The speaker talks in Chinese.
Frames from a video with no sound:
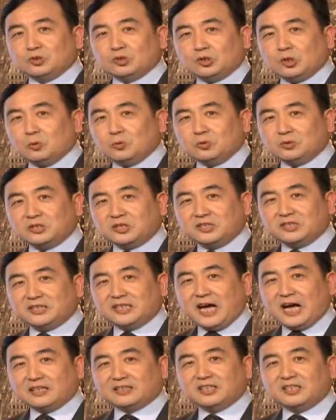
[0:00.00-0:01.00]
都是
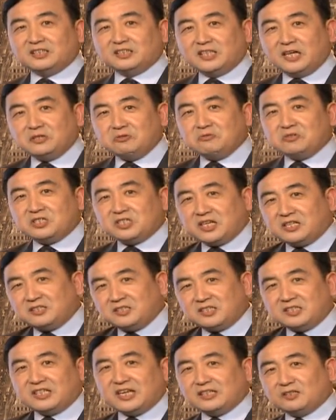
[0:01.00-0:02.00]
讲的人与神
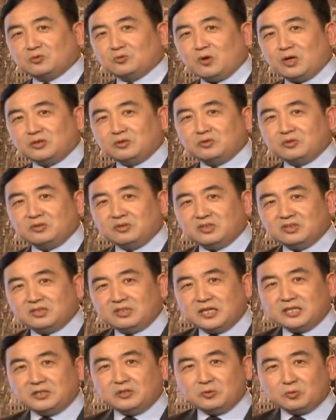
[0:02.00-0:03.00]
之间的关系，
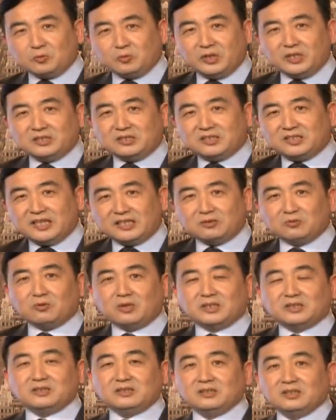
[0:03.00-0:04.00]
人与鬼之间的
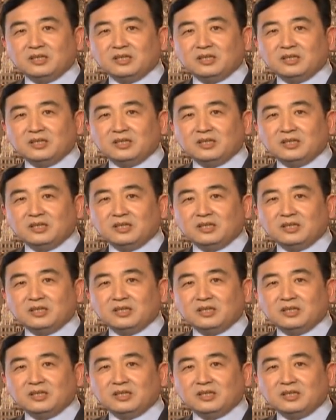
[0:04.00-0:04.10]
关系。